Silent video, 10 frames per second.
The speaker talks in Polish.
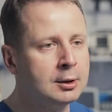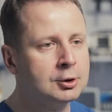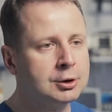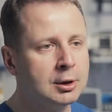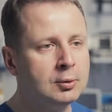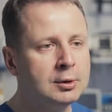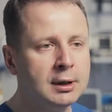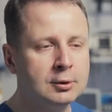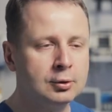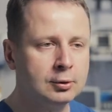
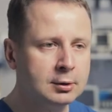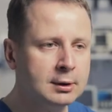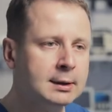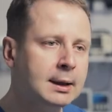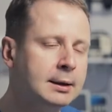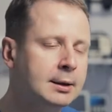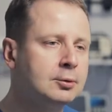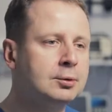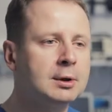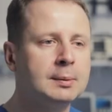Szczególnie trudny dla
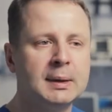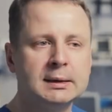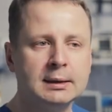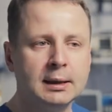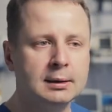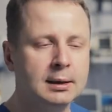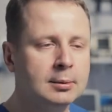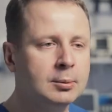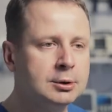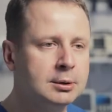niektórych
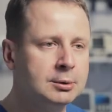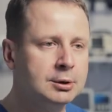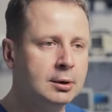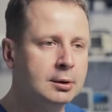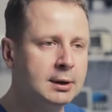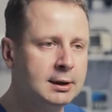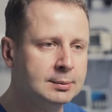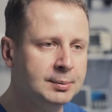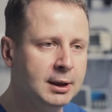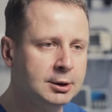pacjentek może być
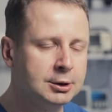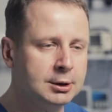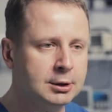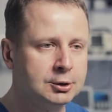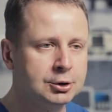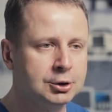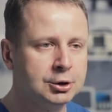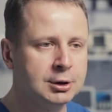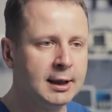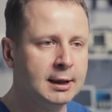okres pierwszych
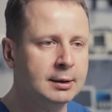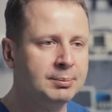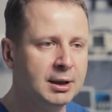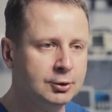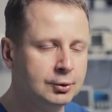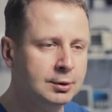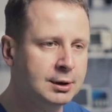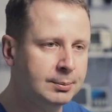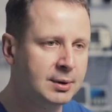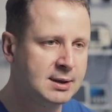4-5
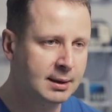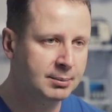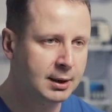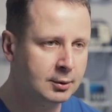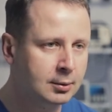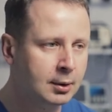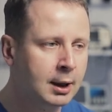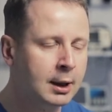dni po zabiegu,